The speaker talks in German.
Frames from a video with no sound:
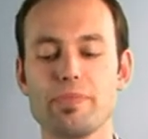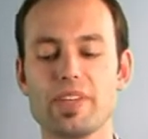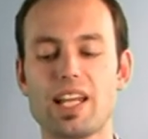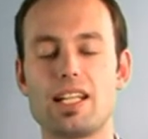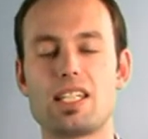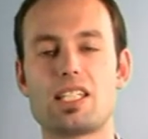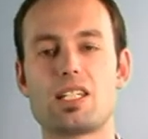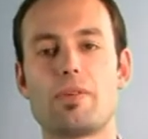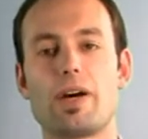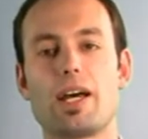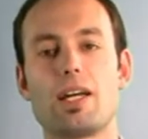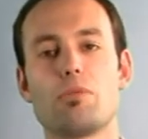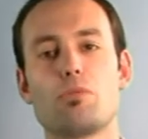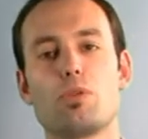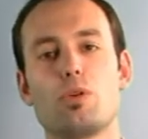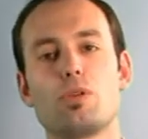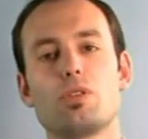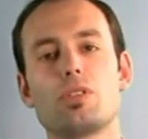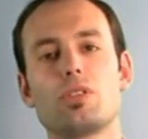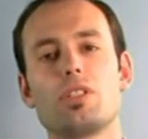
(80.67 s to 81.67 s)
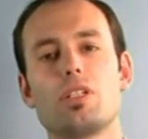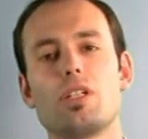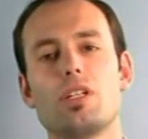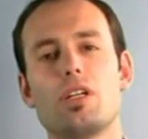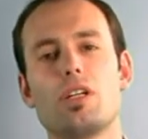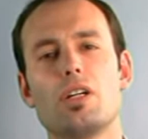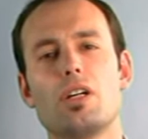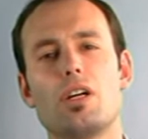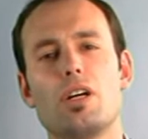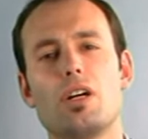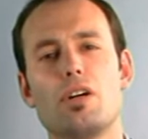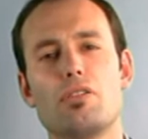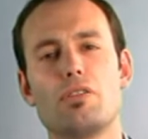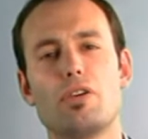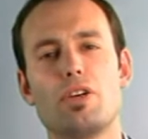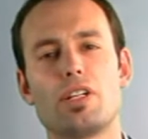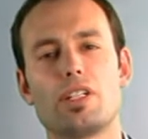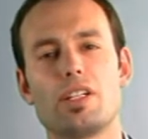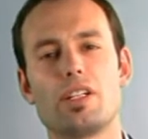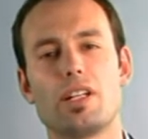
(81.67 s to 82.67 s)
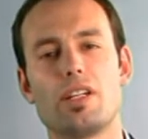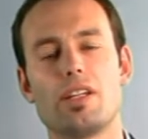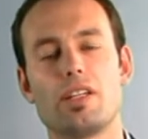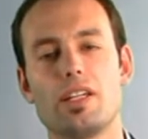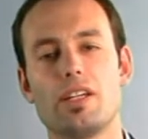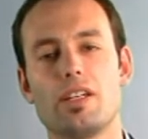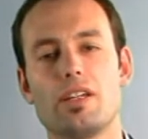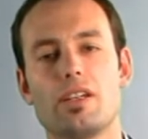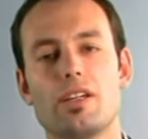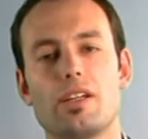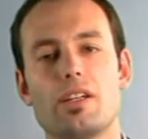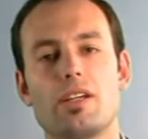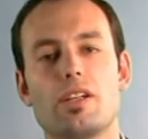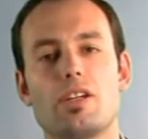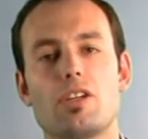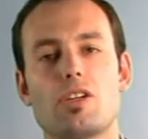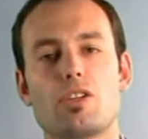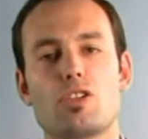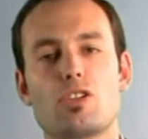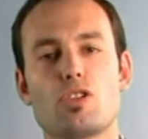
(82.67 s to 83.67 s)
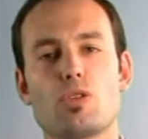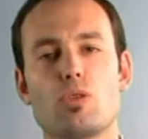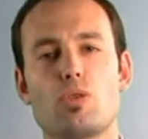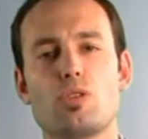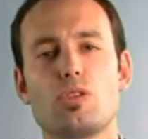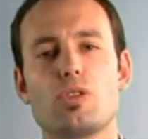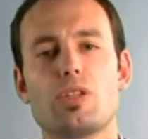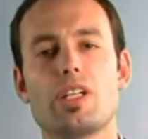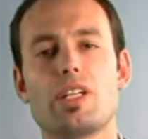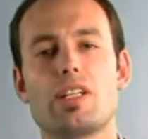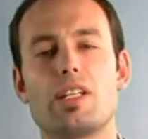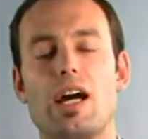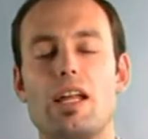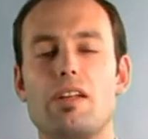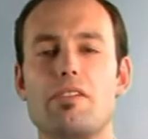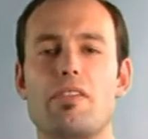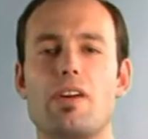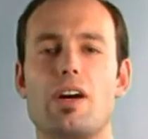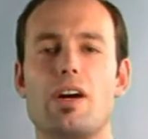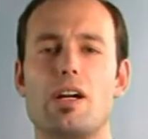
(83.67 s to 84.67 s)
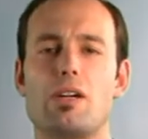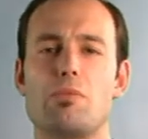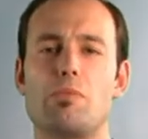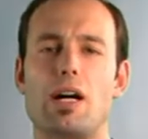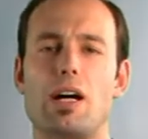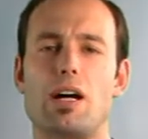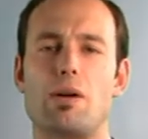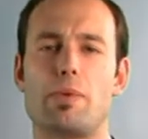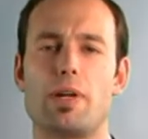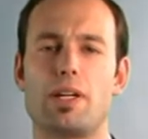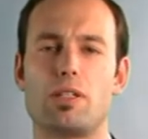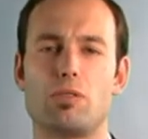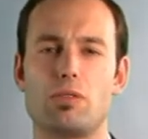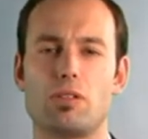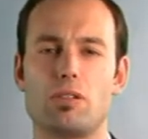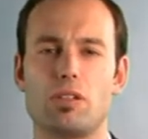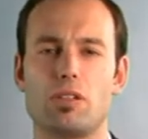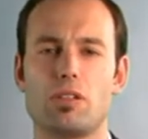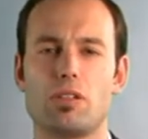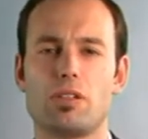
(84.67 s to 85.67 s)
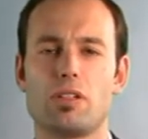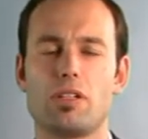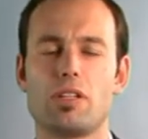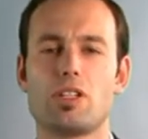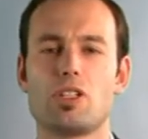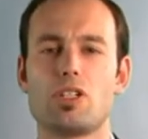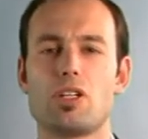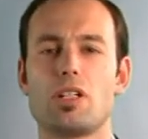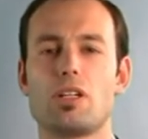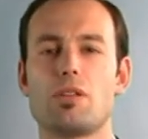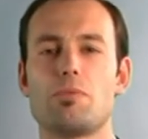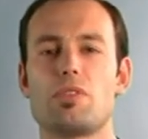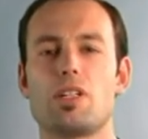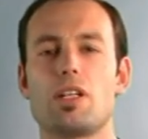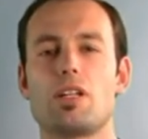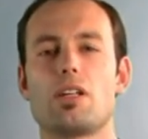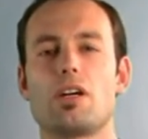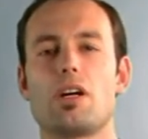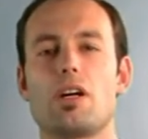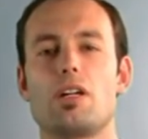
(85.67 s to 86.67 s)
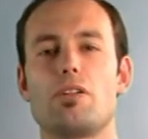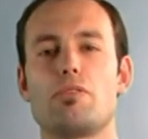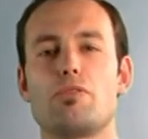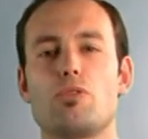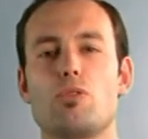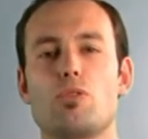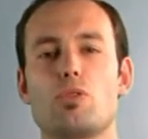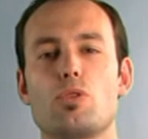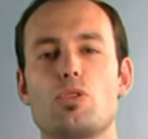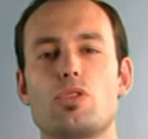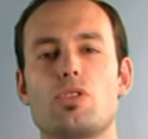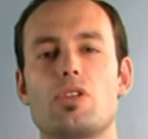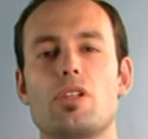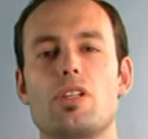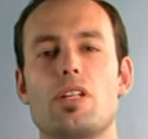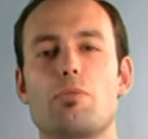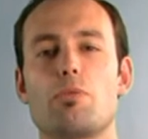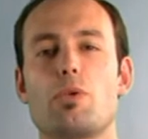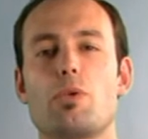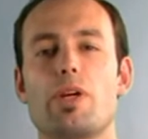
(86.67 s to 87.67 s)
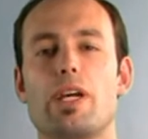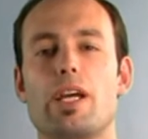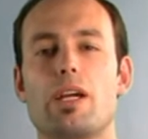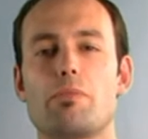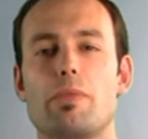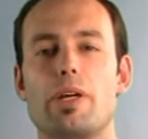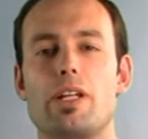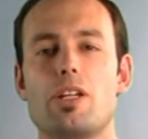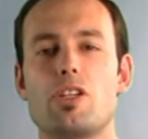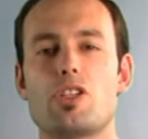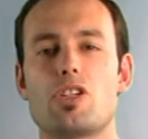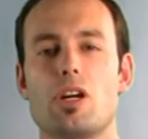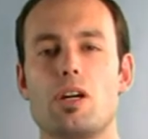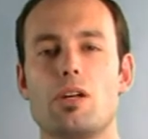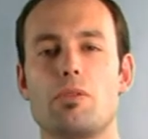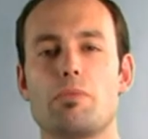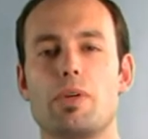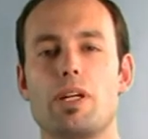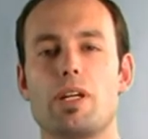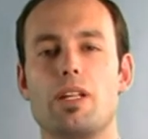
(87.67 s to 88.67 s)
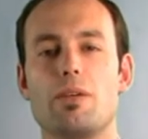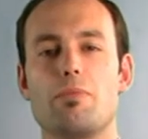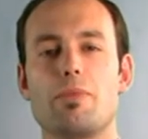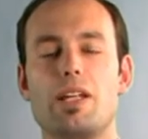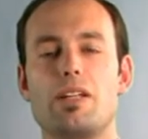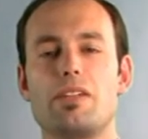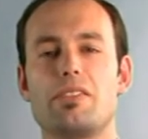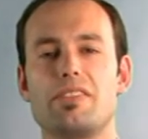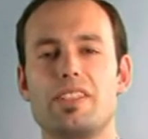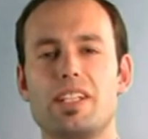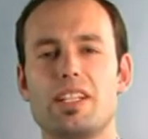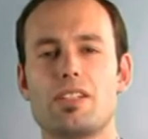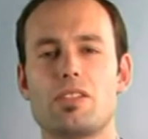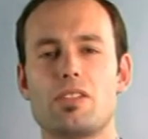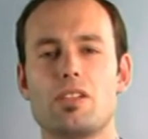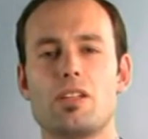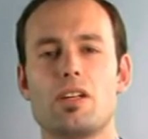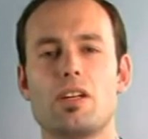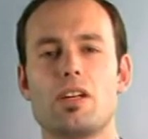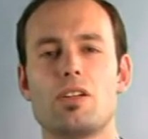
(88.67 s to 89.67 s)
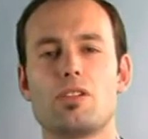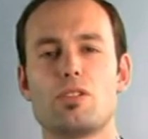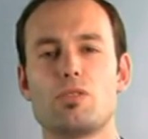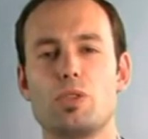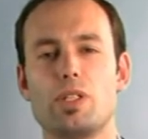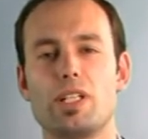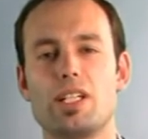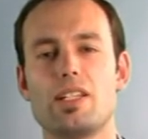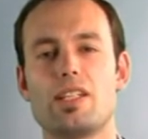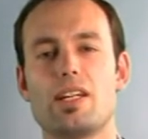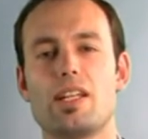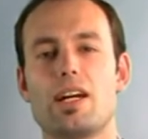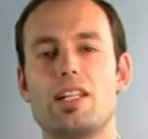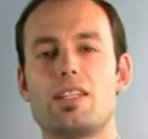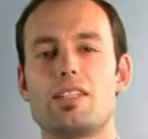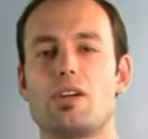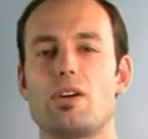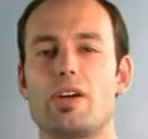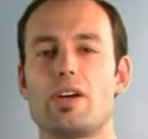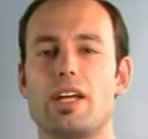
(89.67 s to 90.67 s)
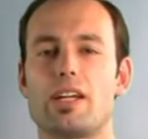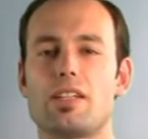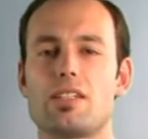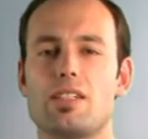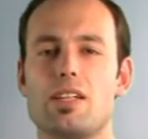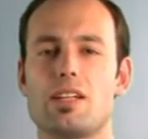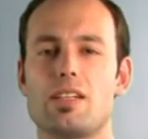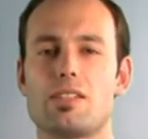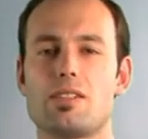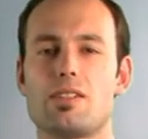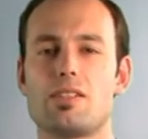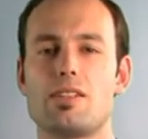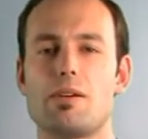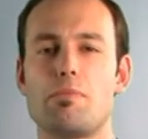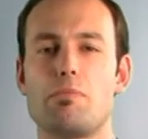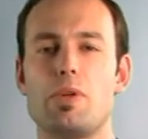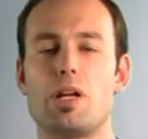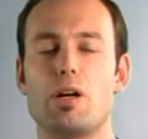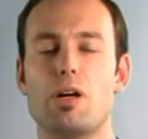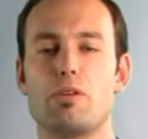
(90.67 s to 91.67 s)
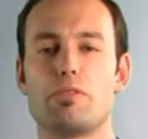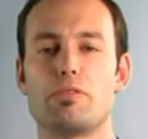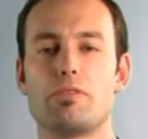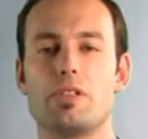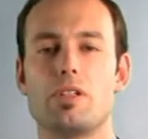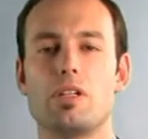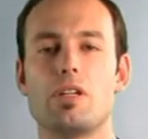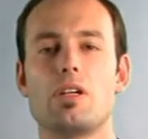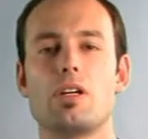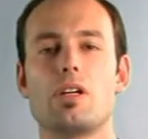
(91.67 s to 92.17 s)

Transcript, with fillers: Als zweiten Punkt folgt dann die strukturierte Anfragenbearbeitung. Hier steht im zentralen Fokus der Projektmanager, bei dem alle Fäden sowohl intern als auch extern zusammenlaufen.